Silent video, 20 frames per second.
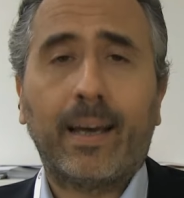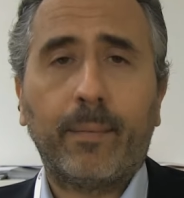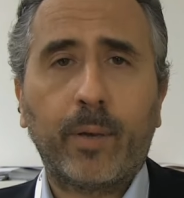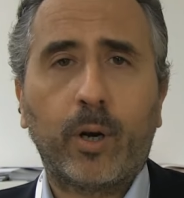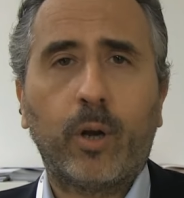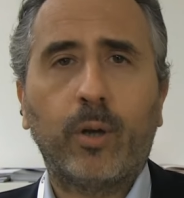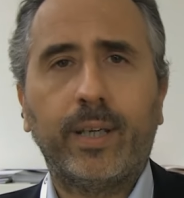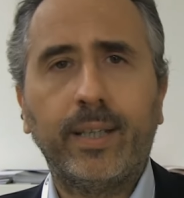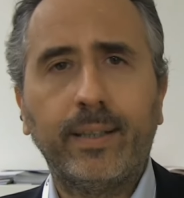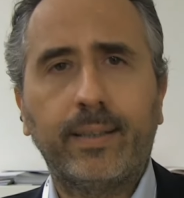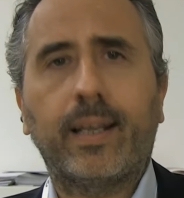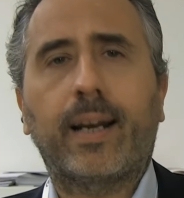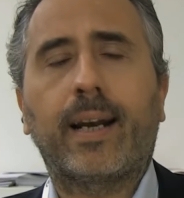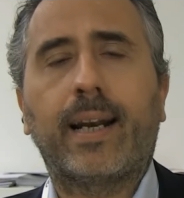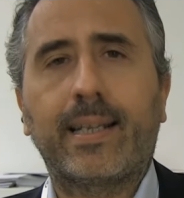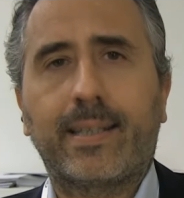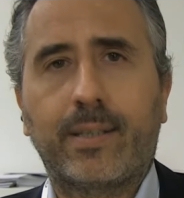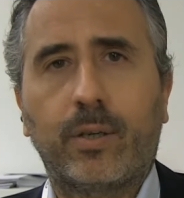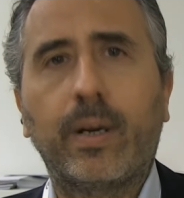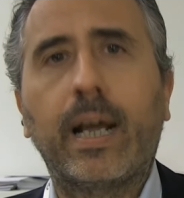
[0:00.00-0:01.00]
però
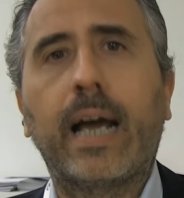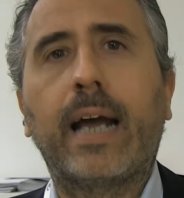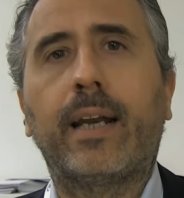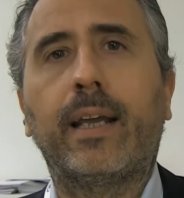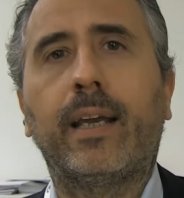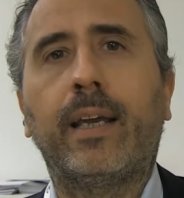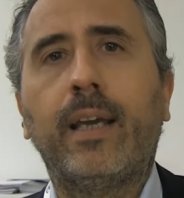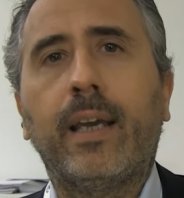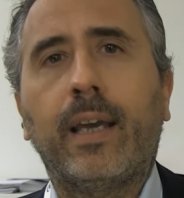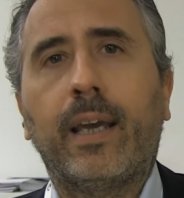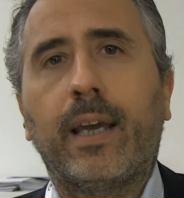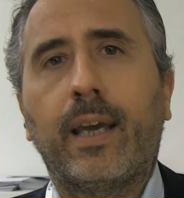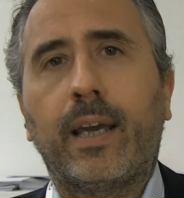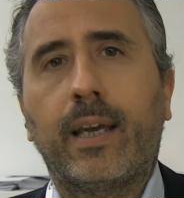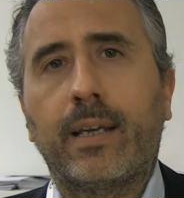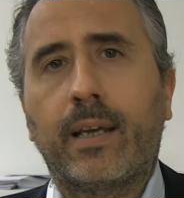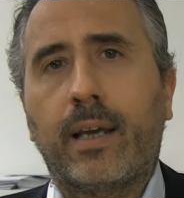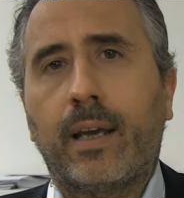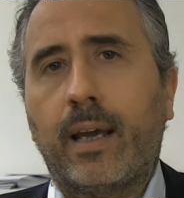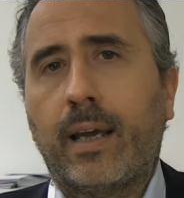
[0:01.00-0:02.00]
internazionale.
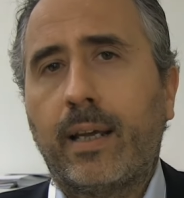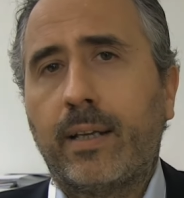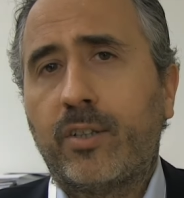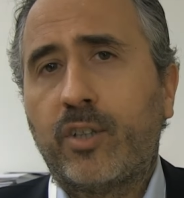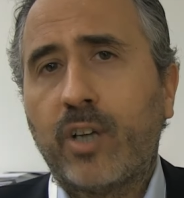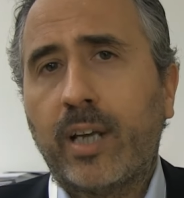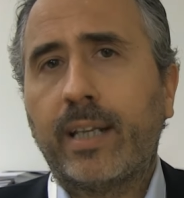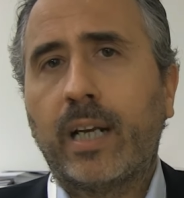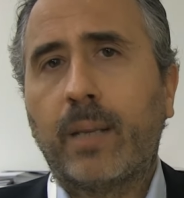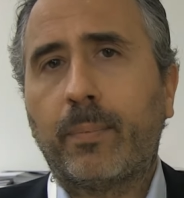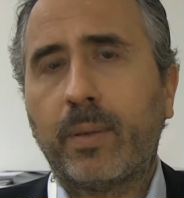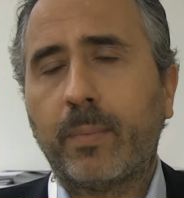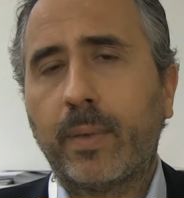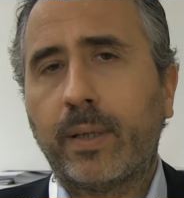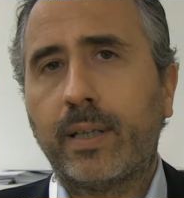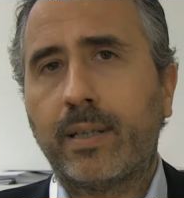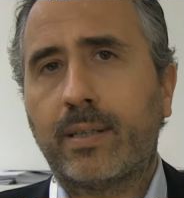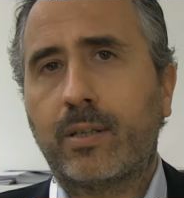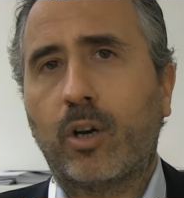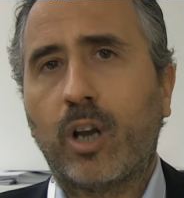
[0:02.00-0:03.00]
Eh, già dalla prima
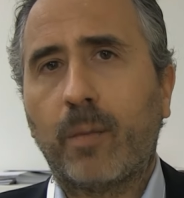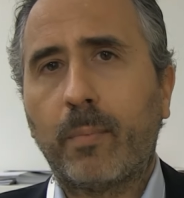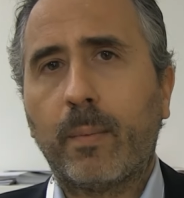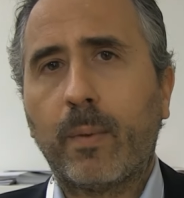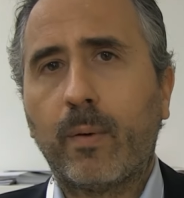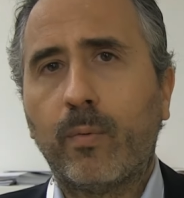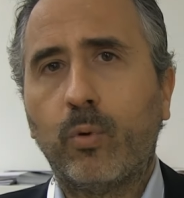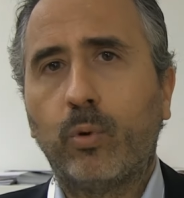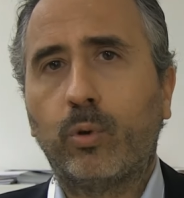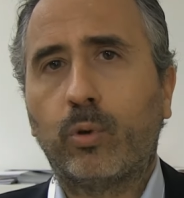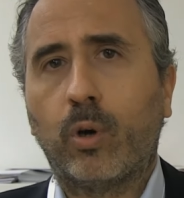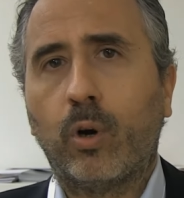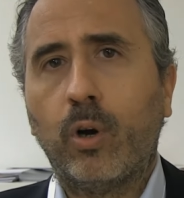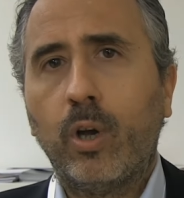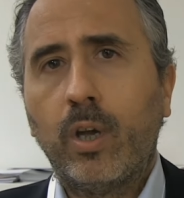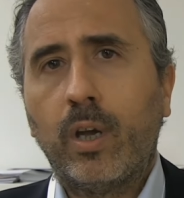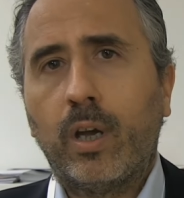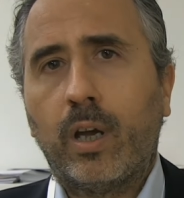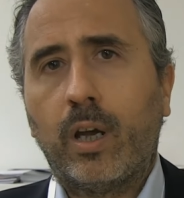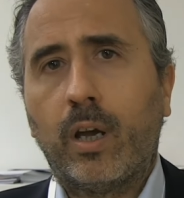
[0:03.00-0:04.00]
edizione abbiamo avuto
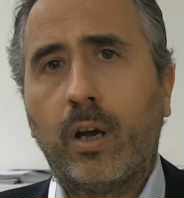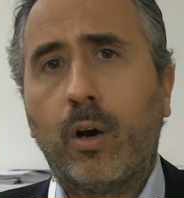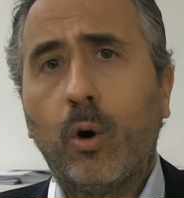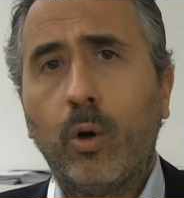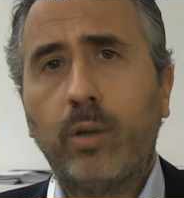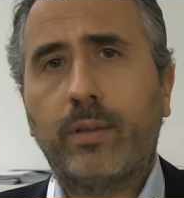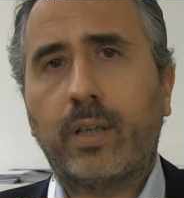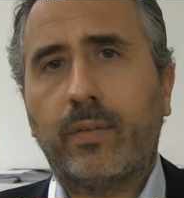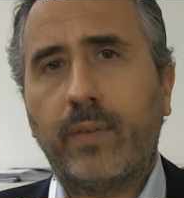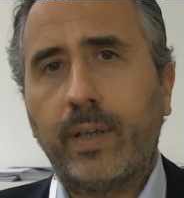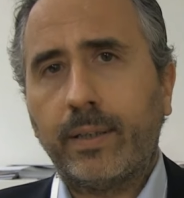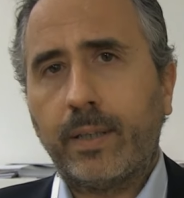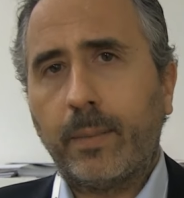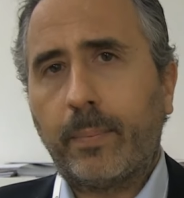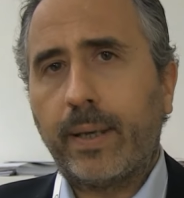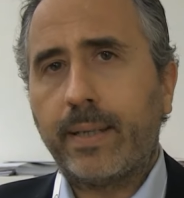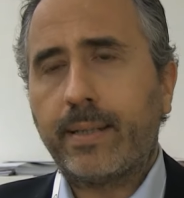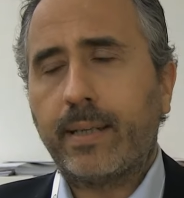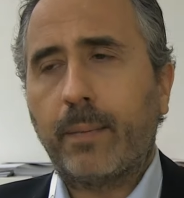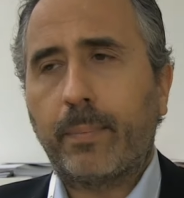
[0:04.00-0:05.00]
eh, oltre oltre 20
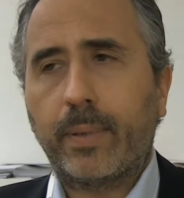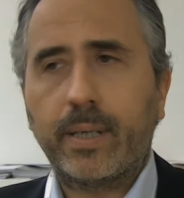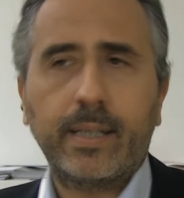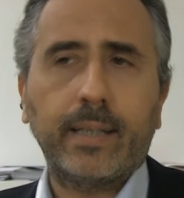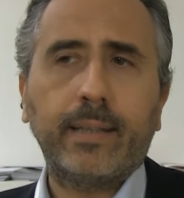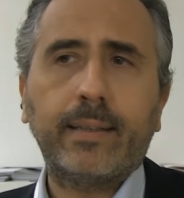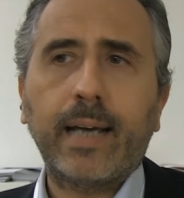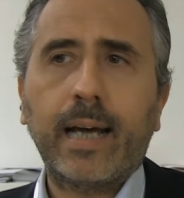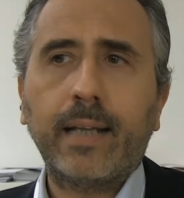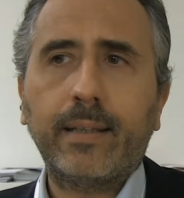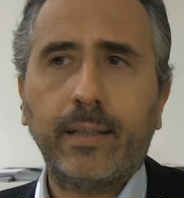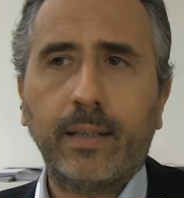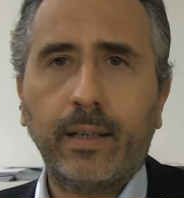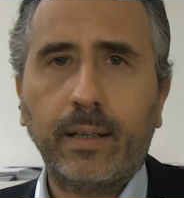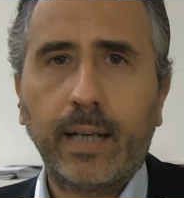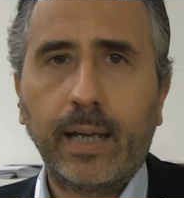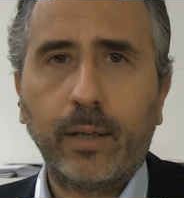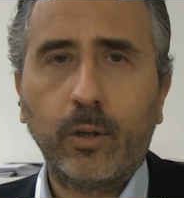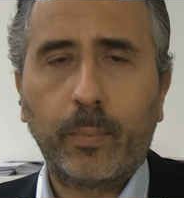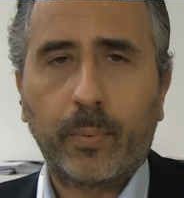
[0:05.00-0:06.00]
paesi rappresentati,
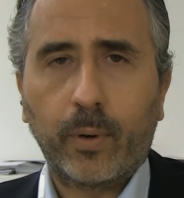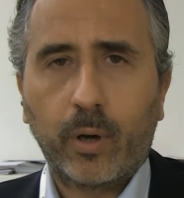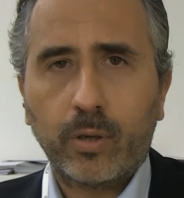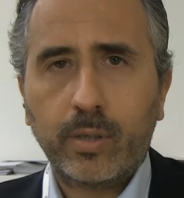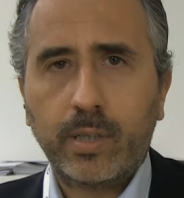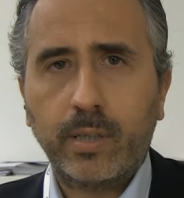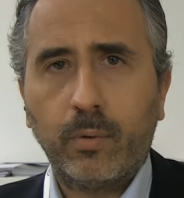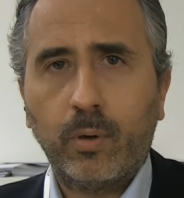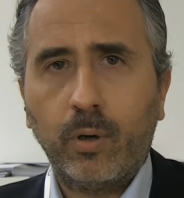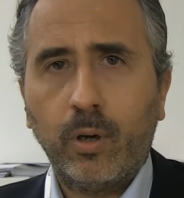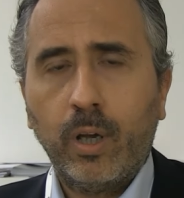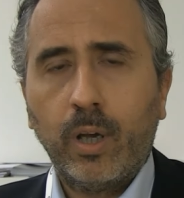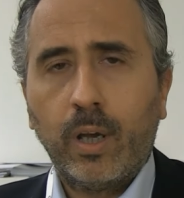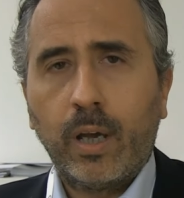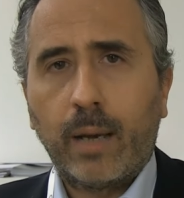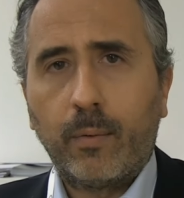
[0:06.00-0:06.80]
l'anno prossimo,